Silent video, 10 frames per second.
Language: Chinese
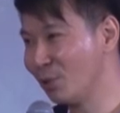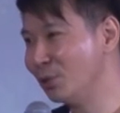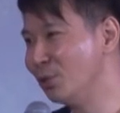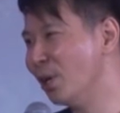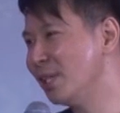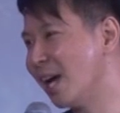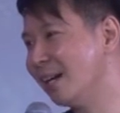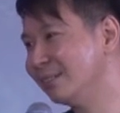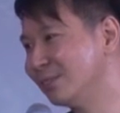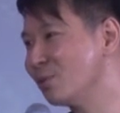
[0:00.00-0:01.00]
因为我的女儿
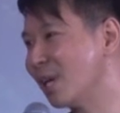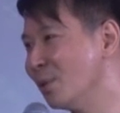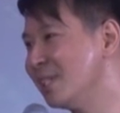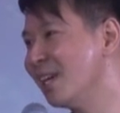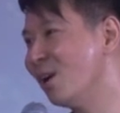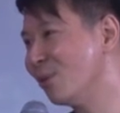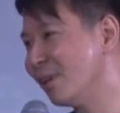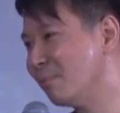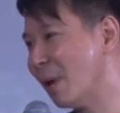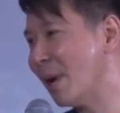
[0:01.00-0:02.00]
通常会笑
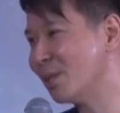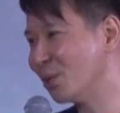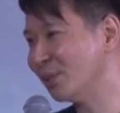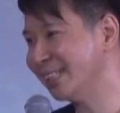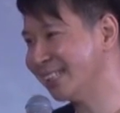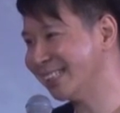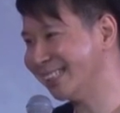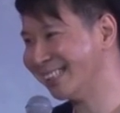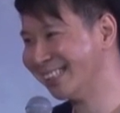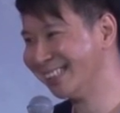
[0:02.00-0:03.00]
我，爸爸走音了
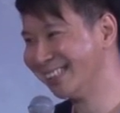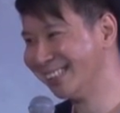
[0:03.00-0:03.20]
你。